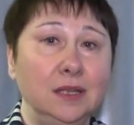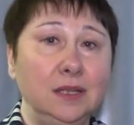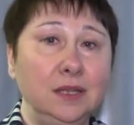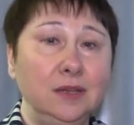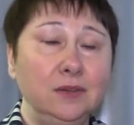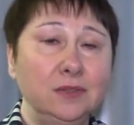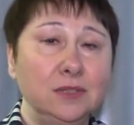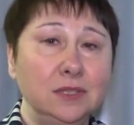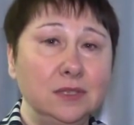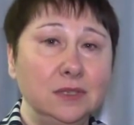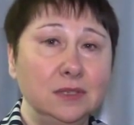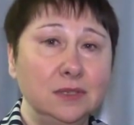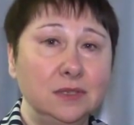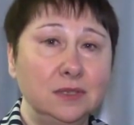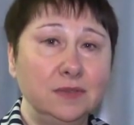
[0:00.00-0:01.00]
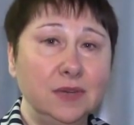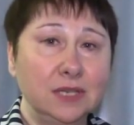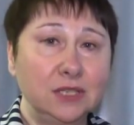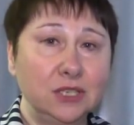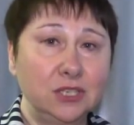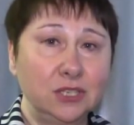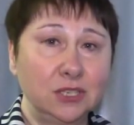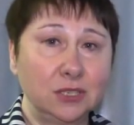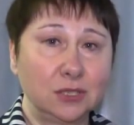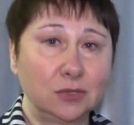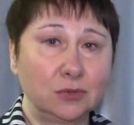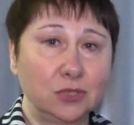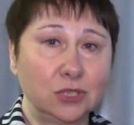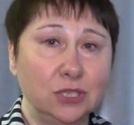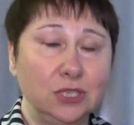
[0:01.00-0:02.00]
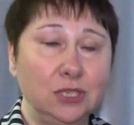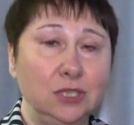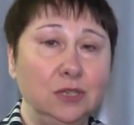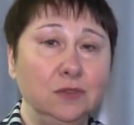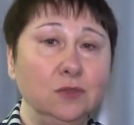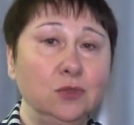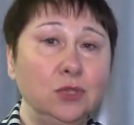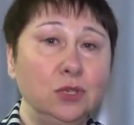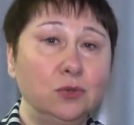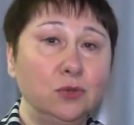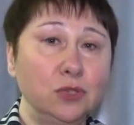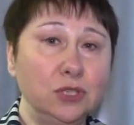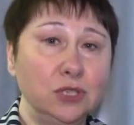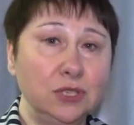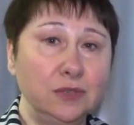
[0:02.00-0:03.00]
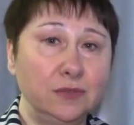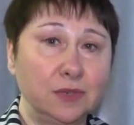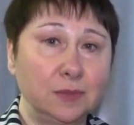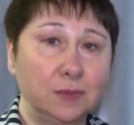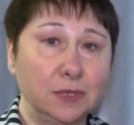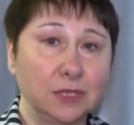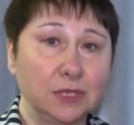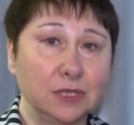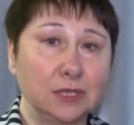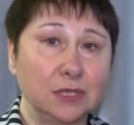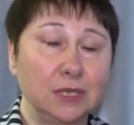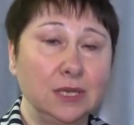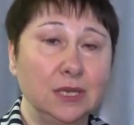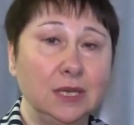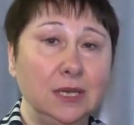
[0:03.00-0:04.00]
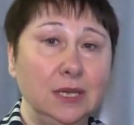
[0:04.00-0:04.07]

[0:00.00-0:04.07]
ни связочных нарушений, ни внутрикостных деформаций.